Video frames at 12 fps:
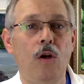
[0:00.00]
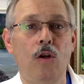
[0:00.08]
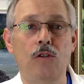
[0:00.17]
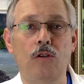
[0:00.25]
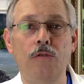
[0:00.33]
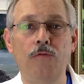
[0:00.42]

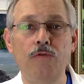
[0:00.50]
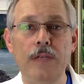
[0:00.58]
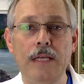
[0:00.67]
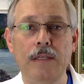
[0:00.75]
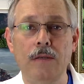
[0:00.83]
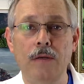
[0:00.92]
lorsque vous
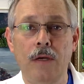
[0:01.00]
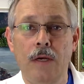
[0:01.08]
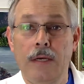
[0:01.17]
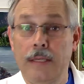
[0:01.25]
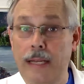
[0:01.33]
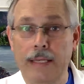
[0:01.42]
êtes euh,
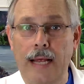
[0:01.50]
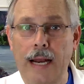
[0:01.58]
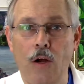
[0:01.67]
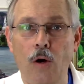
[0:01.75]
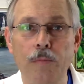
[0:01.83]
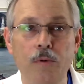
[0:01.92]
dans
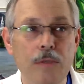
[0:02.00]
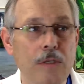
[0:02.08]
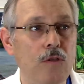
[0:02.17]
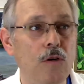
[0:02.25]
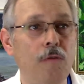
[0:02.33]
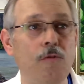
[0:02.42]
la composition,